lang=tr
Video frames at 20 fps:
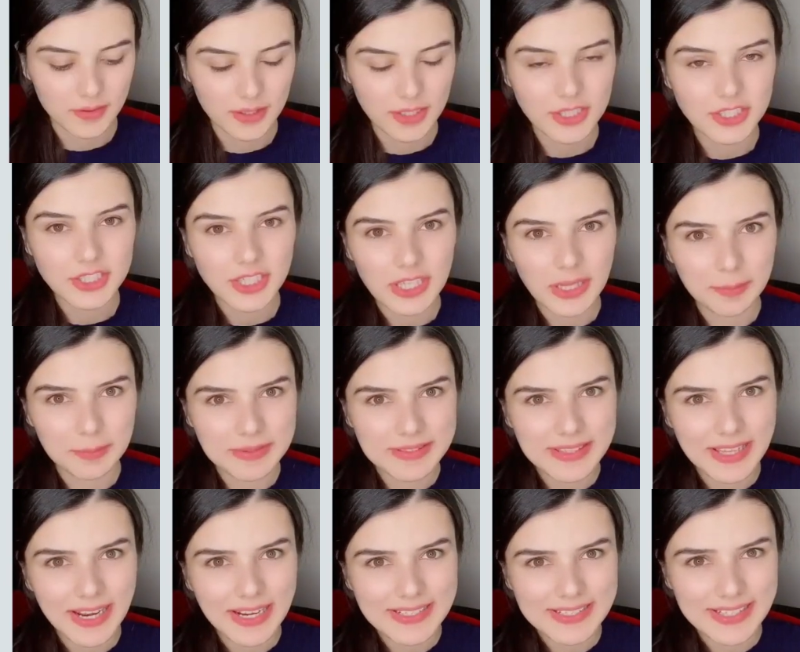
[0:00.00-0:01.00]
İnşallah
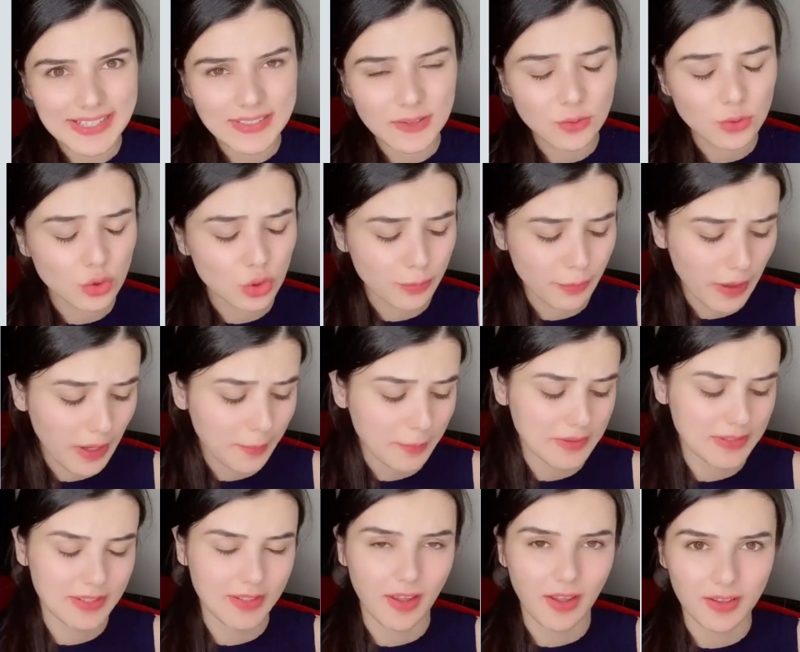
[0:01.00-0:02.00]
bitter değildir çünkü
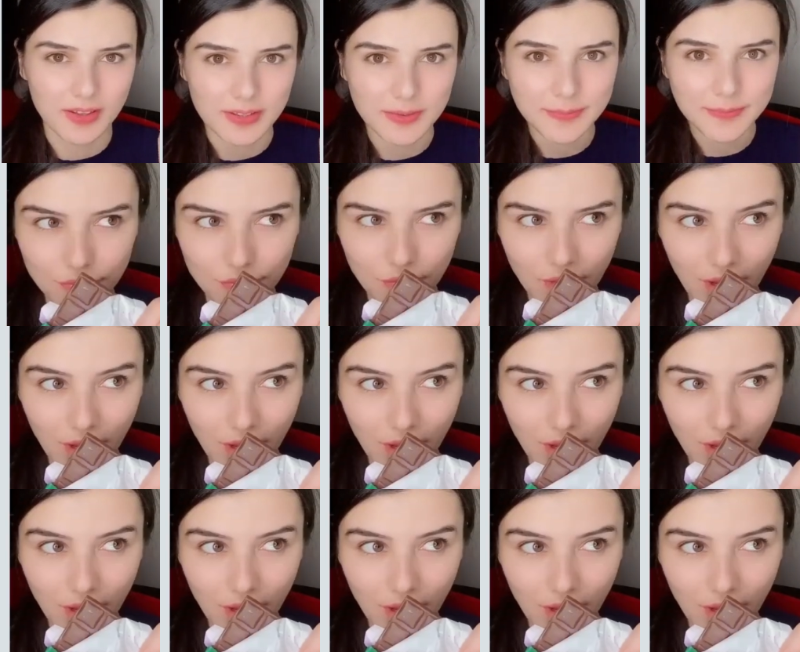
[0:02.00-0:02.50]
bakmadan aldım.